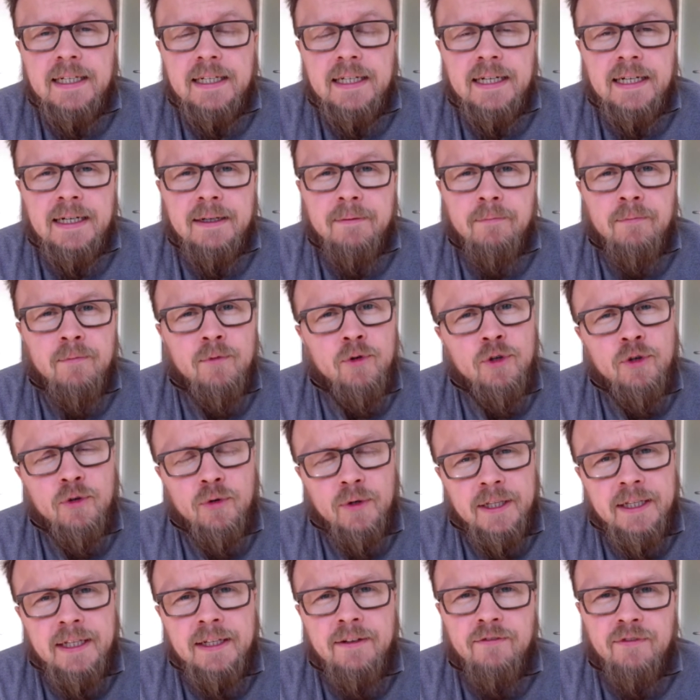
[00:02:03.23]
ähm, und
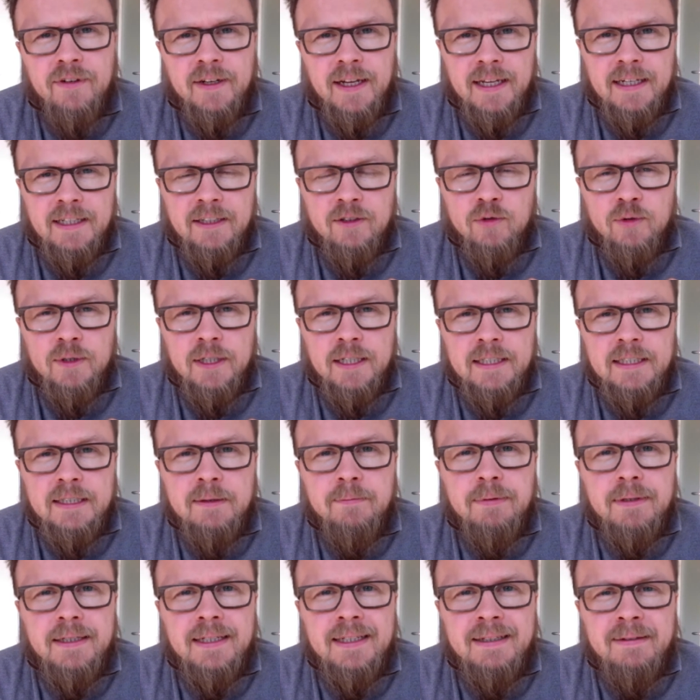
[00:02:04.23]
ohnehin vielleicht ein guter
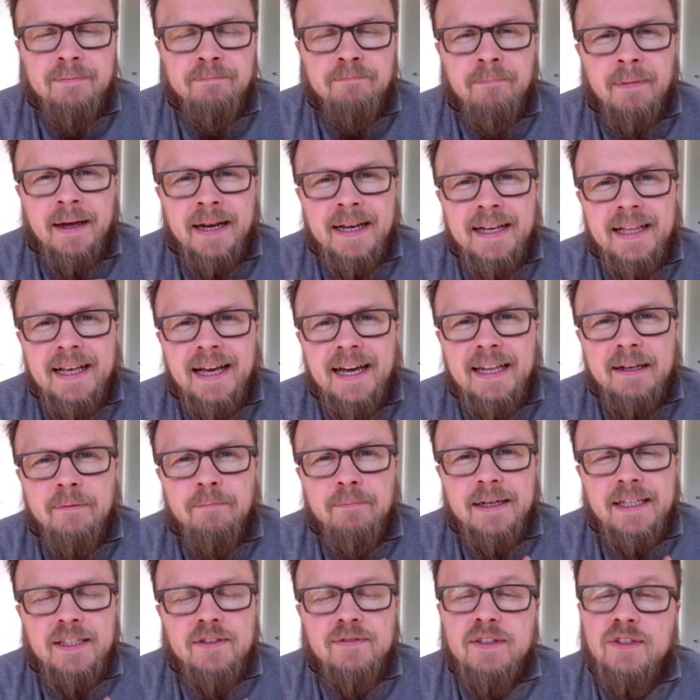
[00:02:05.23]
Tipp. Man kann
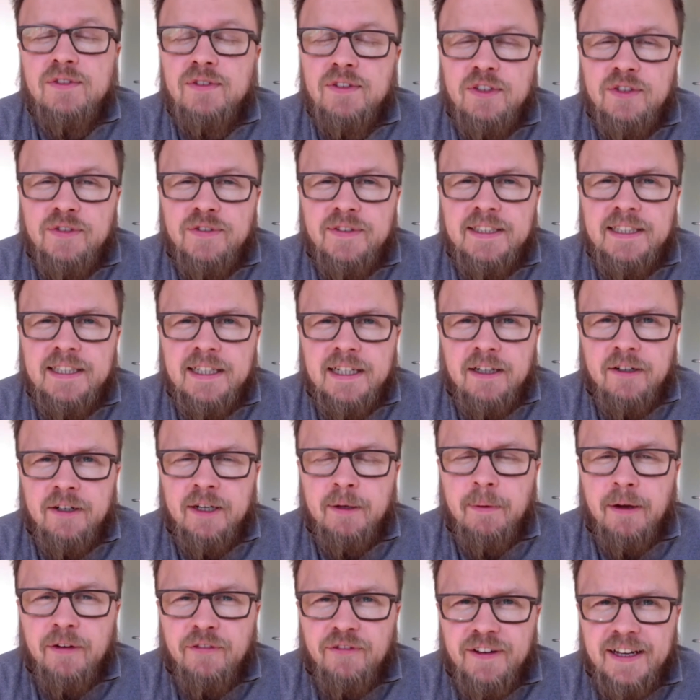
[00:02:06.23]
bei sowas wie Twitter
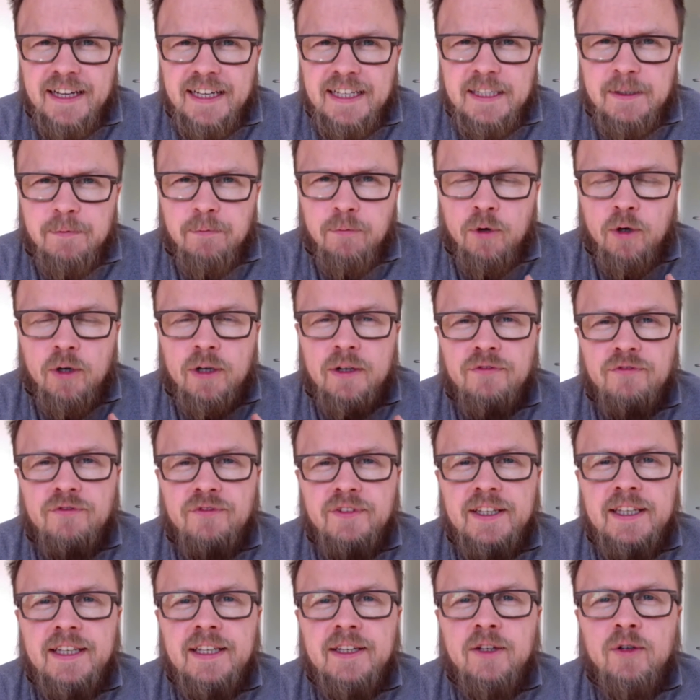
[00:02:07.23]
oder bei Facebook
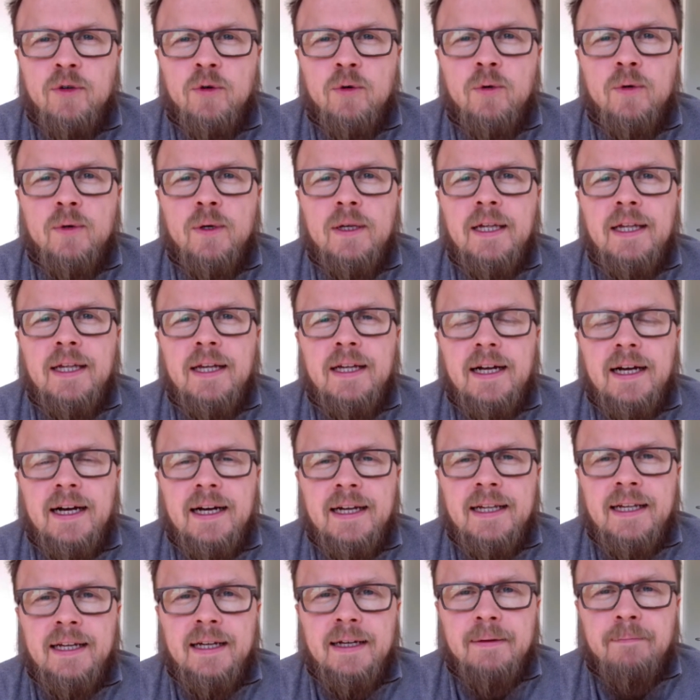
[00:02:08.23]
Video
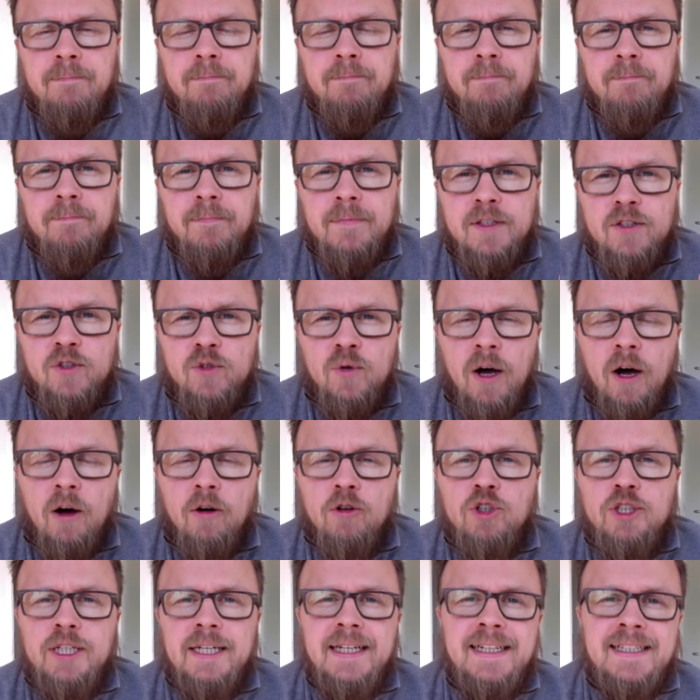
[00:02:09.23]
ähm, so
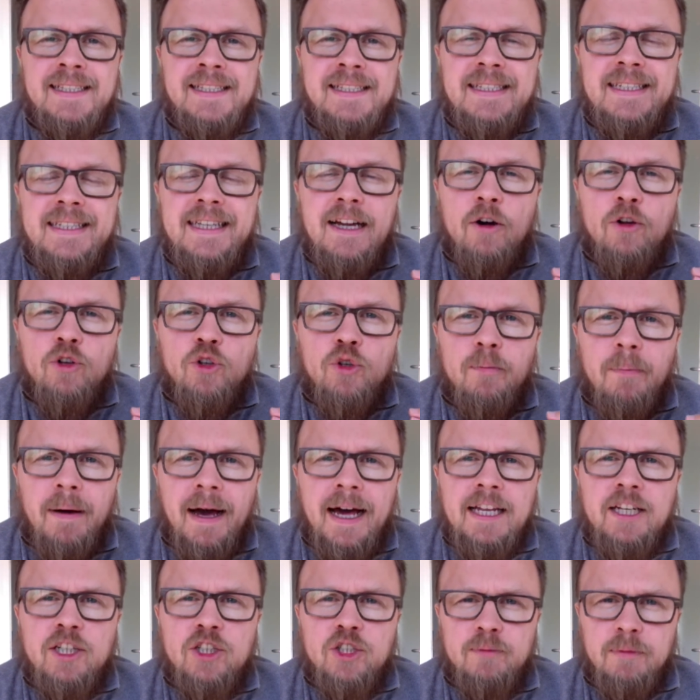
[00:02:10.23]
ausstellen, dass es nicht
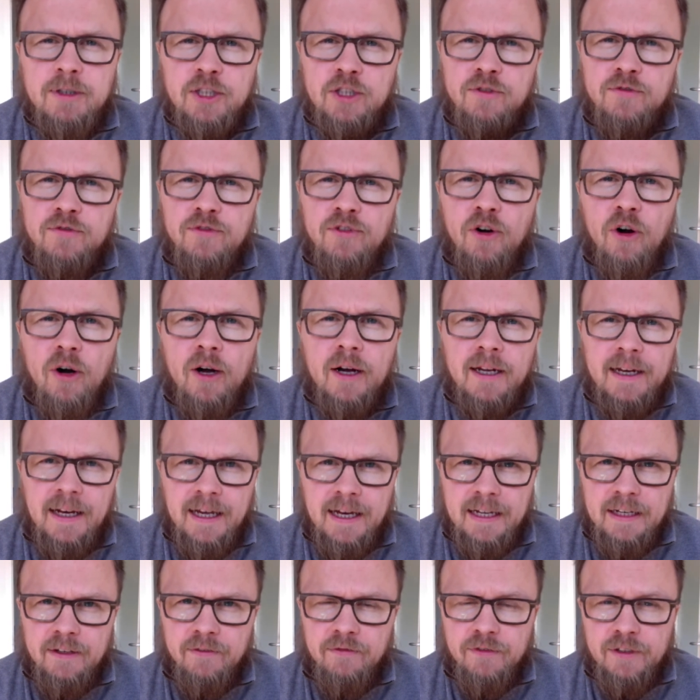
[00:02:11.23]
automatisch immer schon
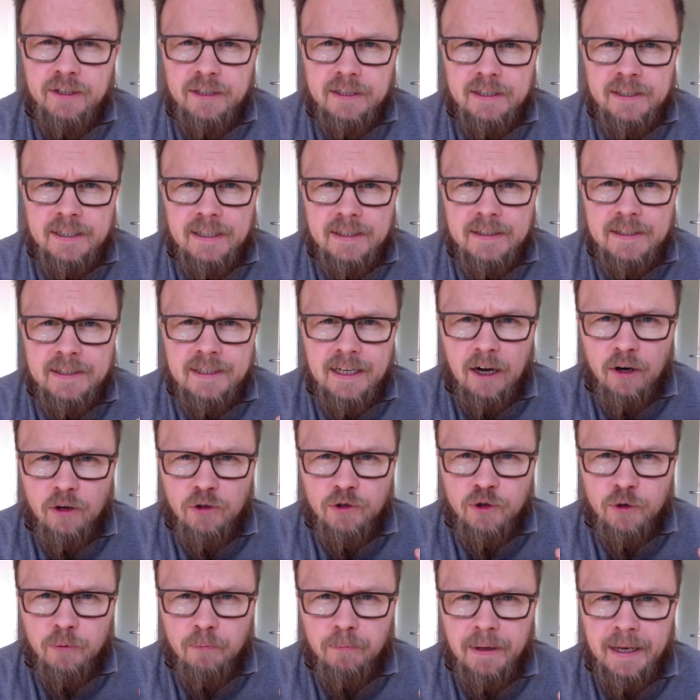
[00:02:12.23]
vorgeladen wird. Das nennt sich
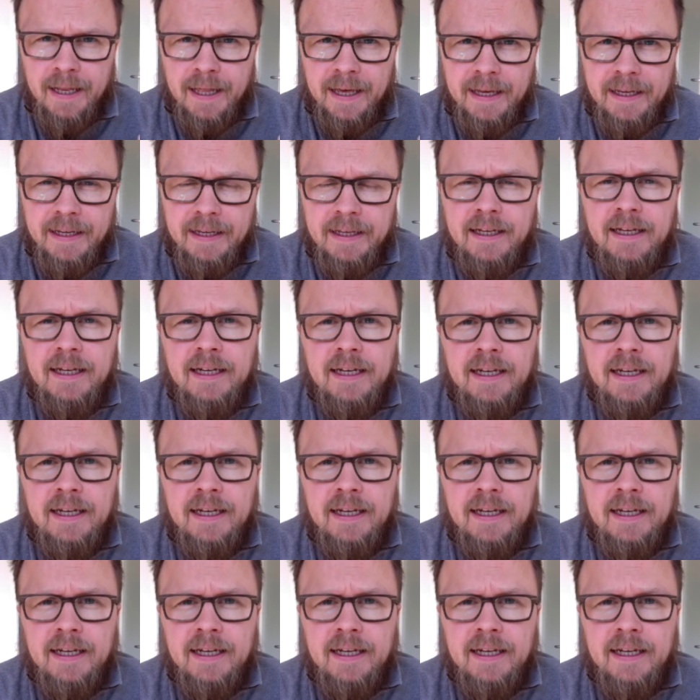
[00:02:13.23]
Autoplay.